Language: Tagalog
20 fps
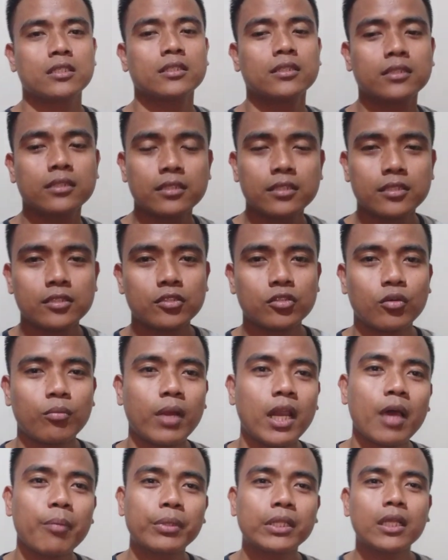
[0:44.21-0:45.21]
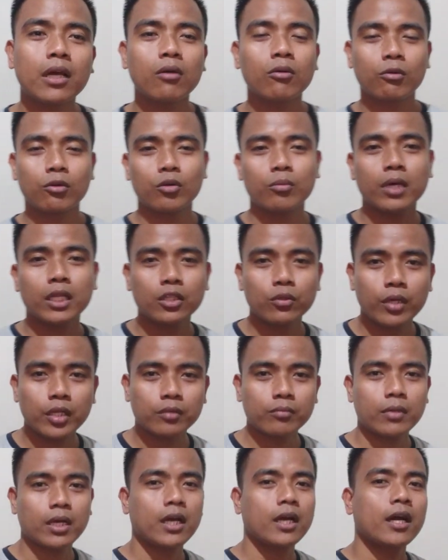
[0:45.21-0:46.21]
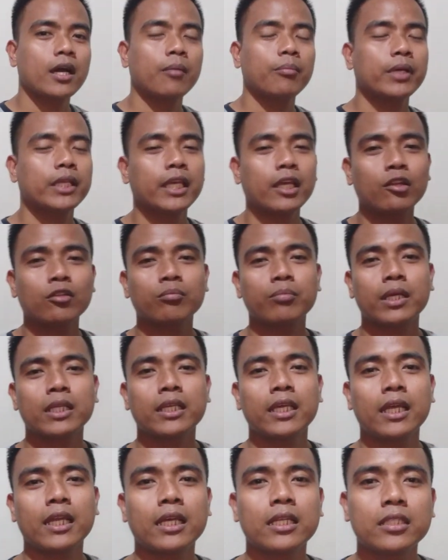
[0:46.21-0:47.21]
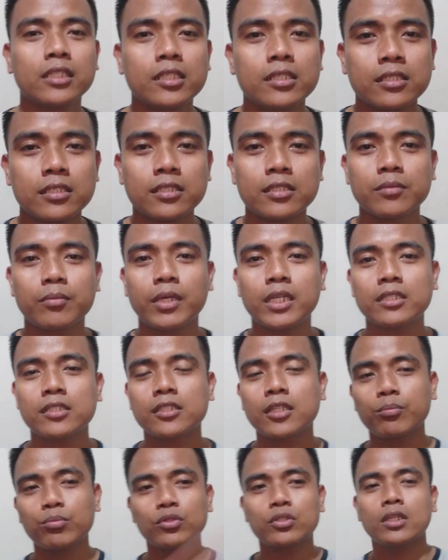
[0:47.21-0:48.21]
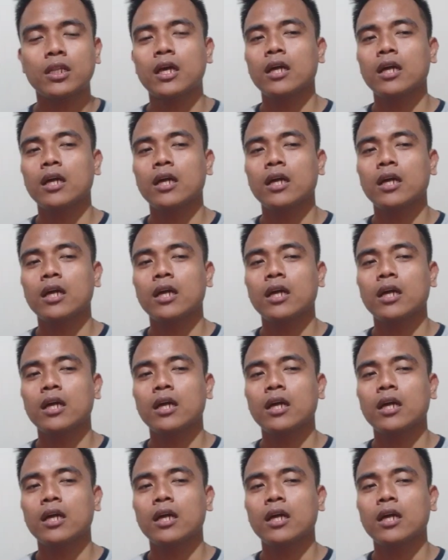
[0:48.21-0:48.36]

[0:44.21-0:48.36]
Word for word: Malapit na akong graduate mga panyera at panyera. This March tapos